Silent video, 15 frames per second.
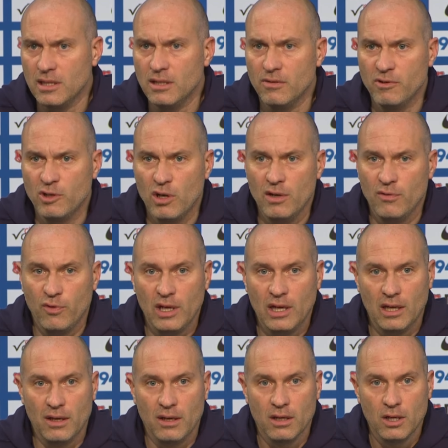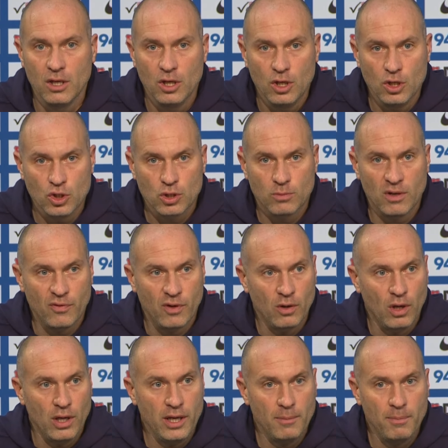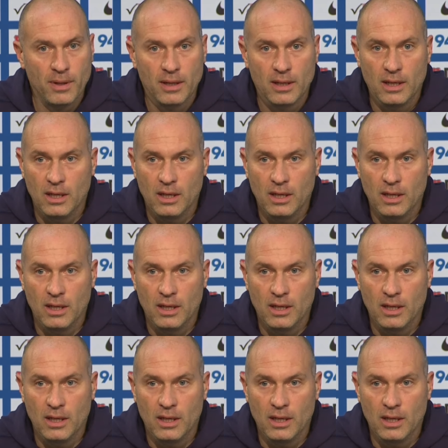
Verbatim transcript: individuellen Fehlern schon mal verloren habe.